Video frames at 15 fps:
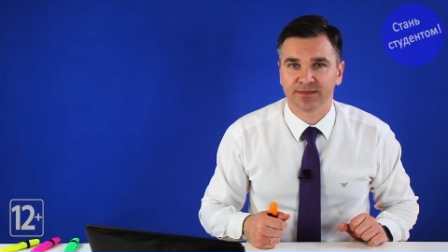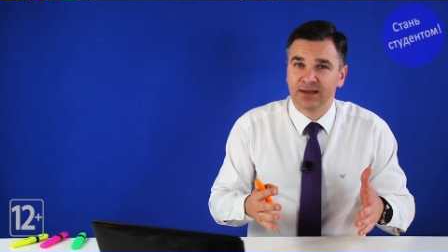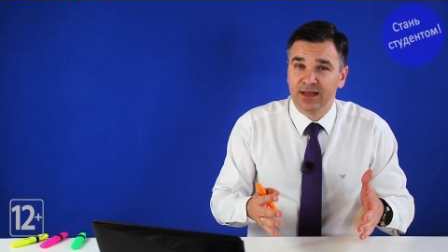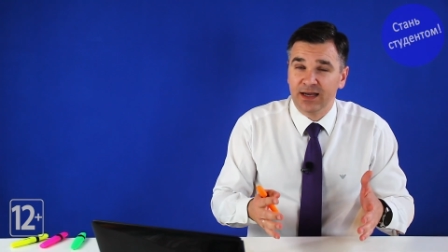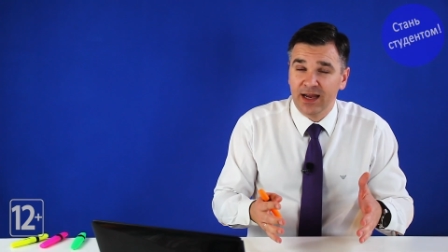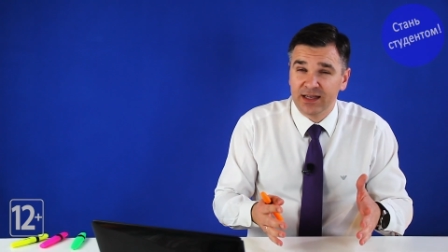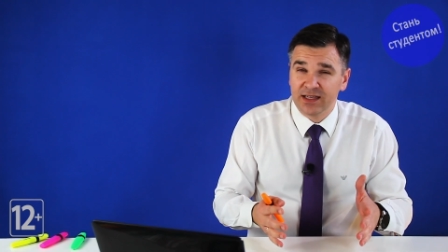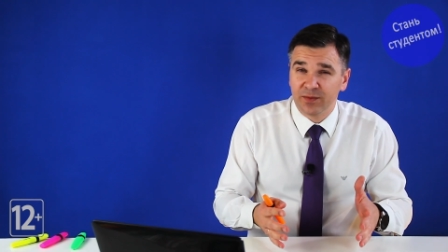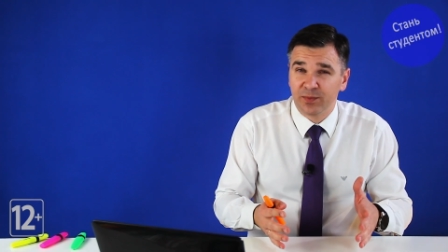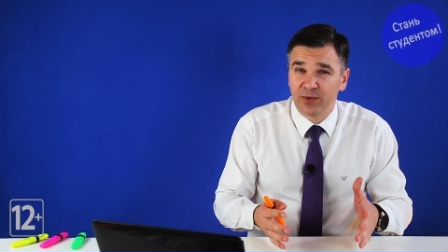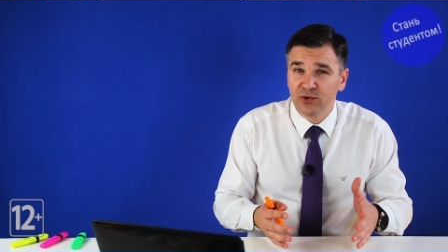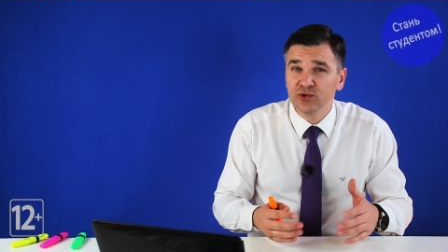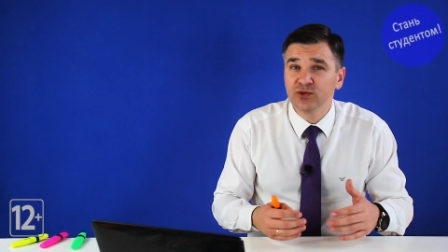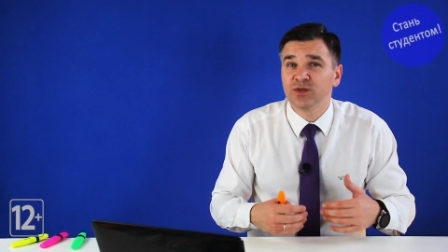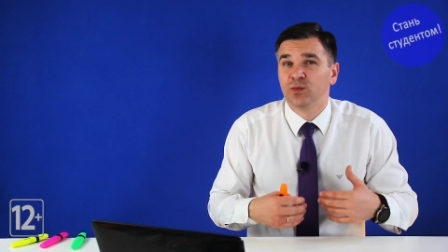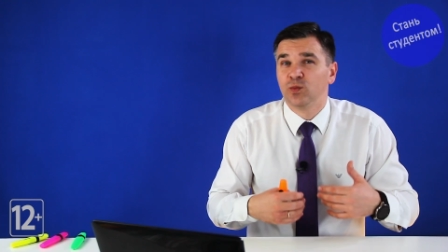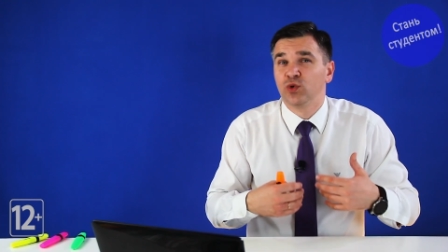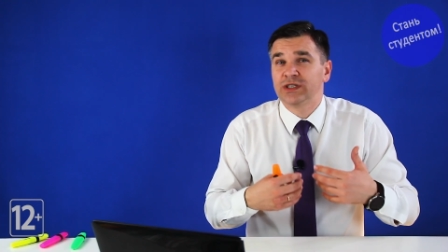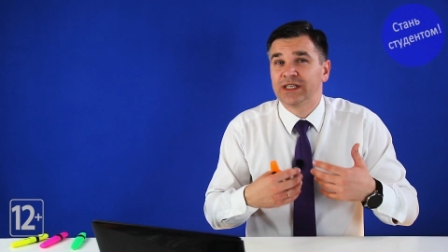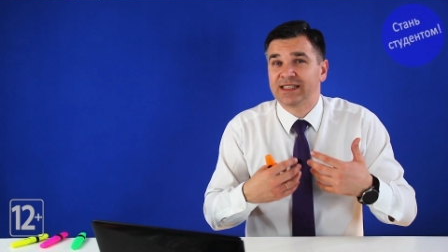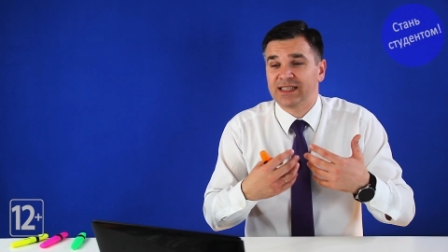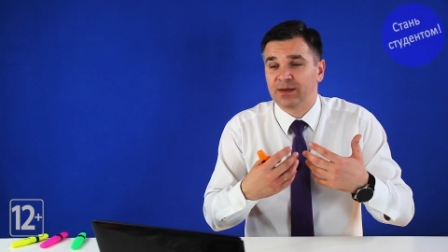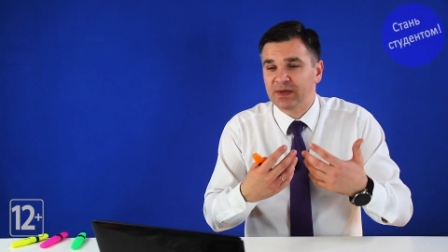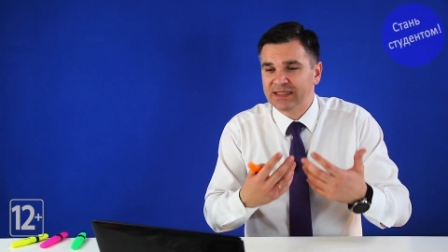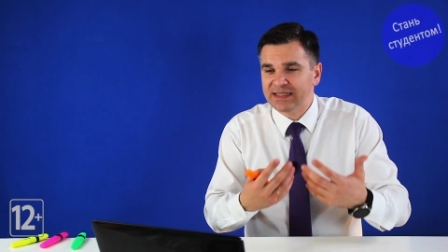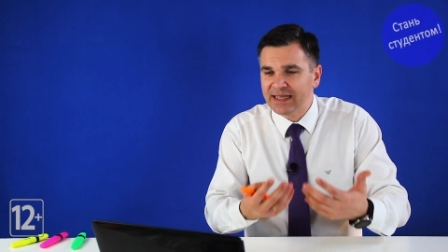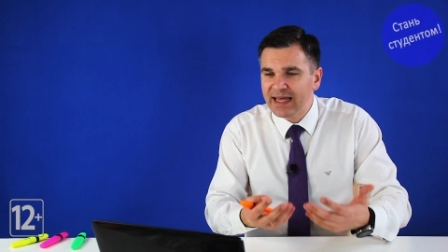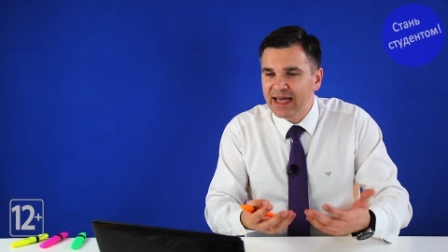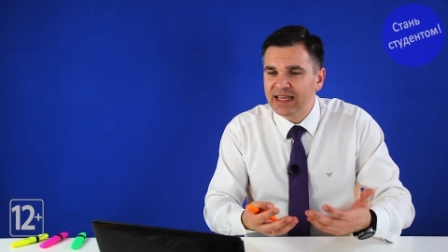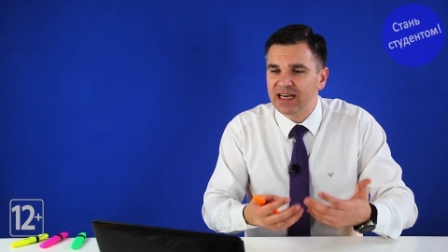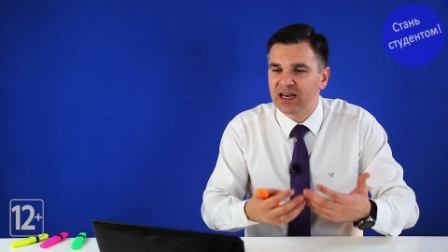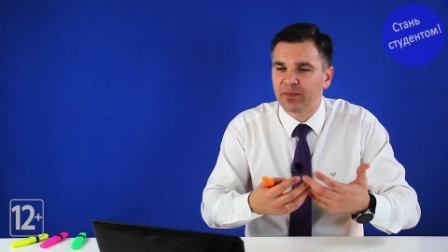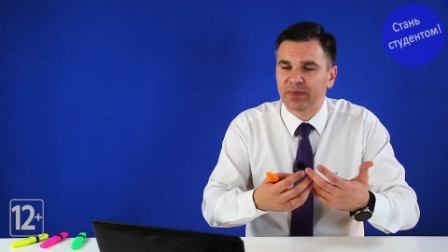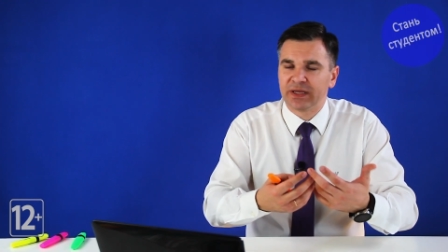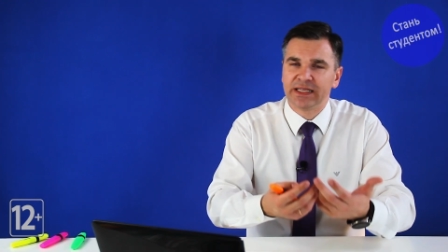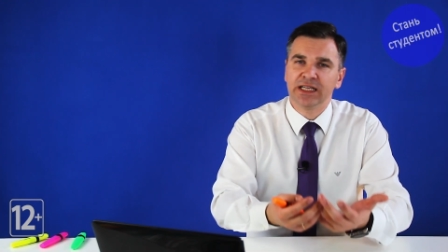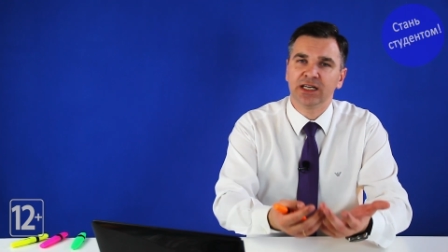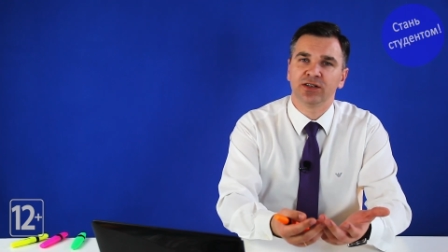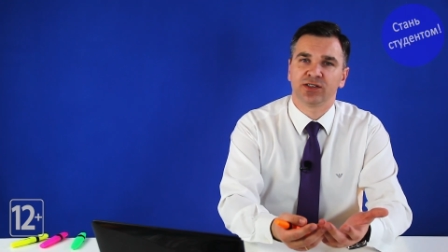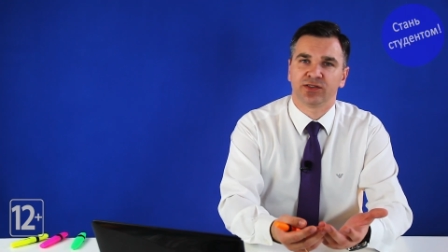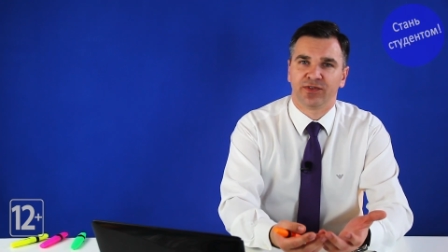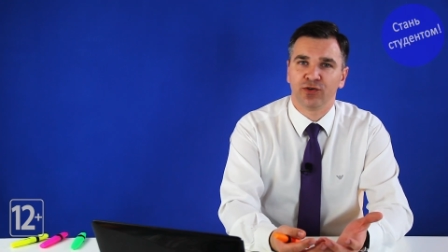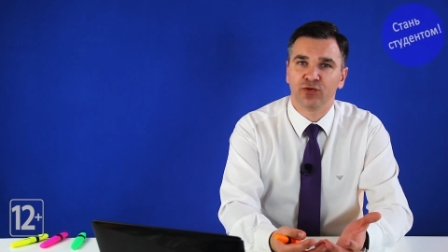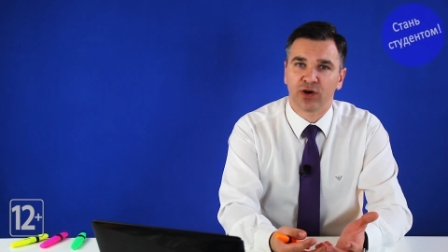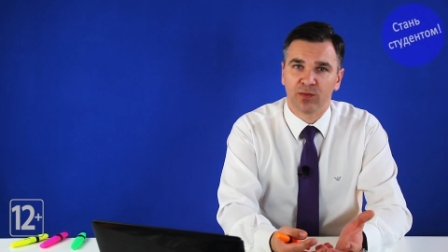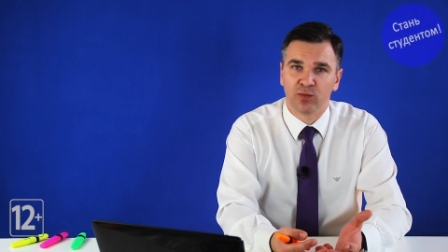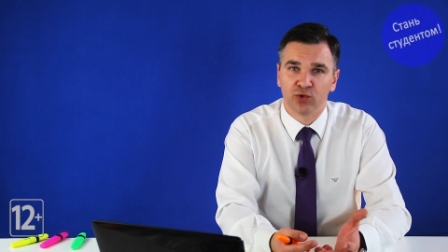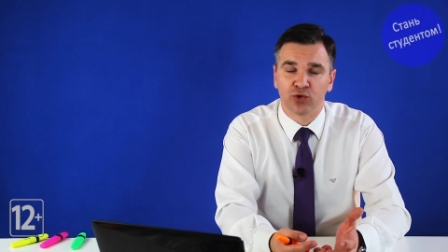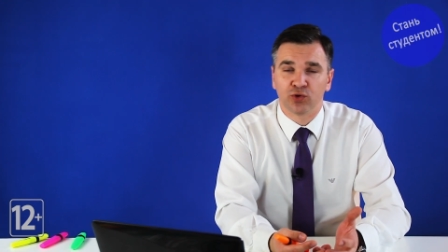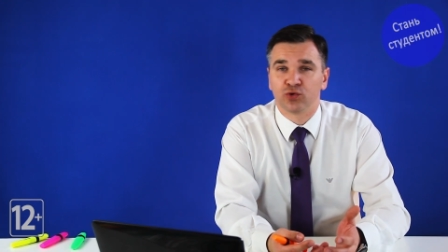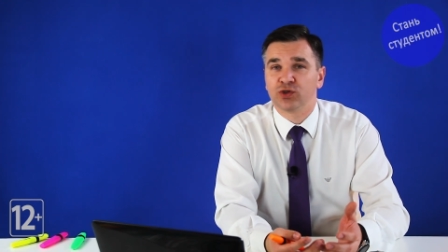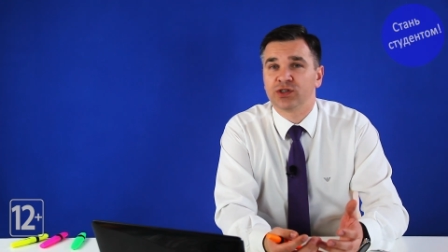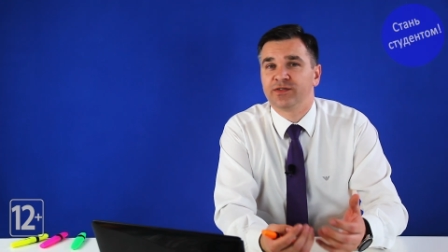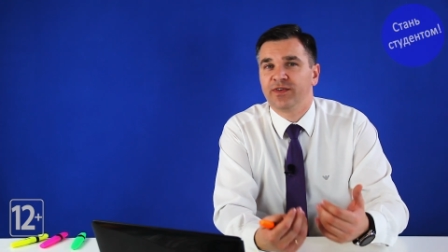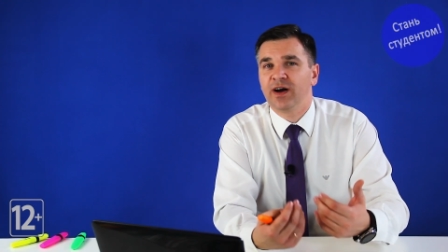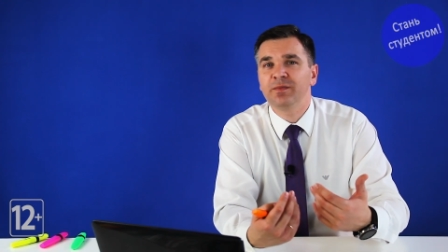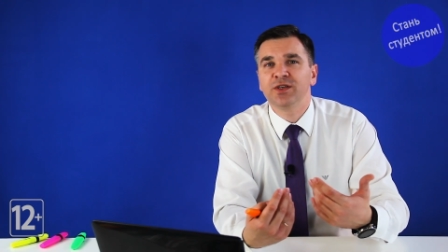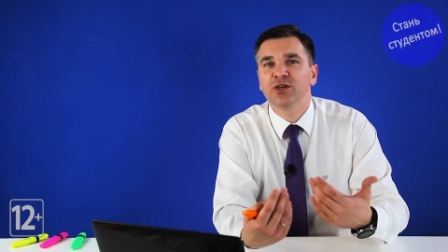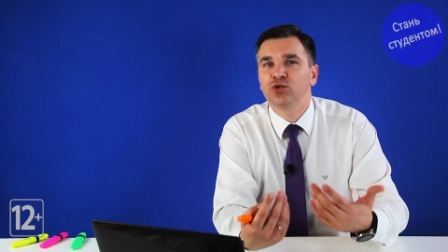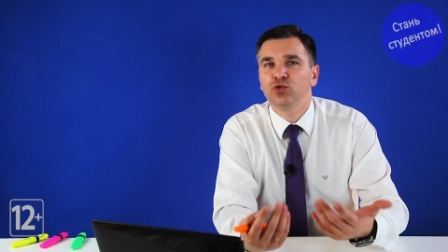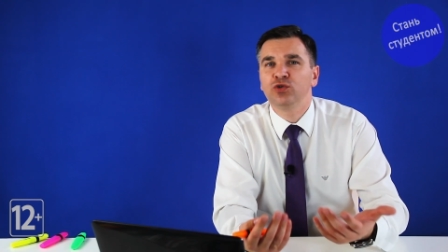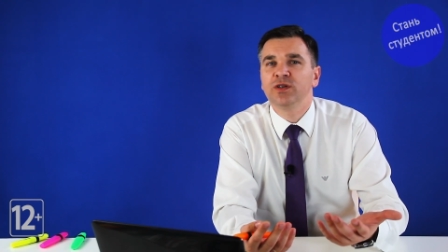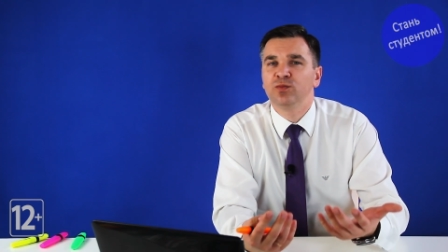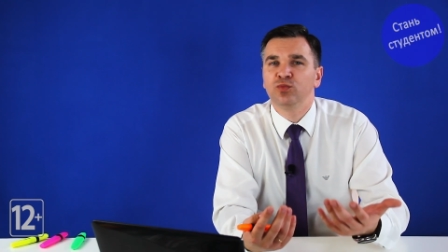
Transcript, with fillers: Третий плюс, можно самостоятельно планировать свою работу. То есть вам никто не